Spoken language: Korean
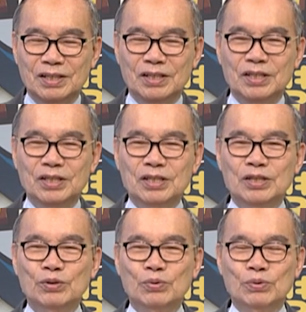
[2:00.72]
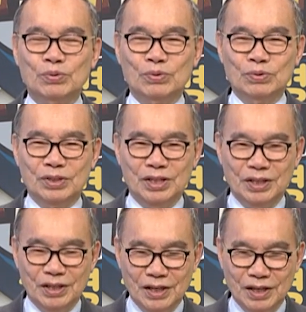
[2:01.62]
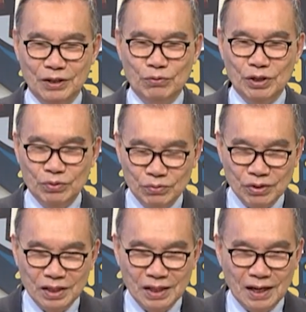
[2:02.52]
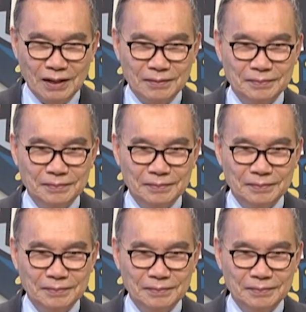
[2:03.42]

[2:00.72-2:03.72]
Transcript: 희년 공동체인데, 이게 왜 중요하냐?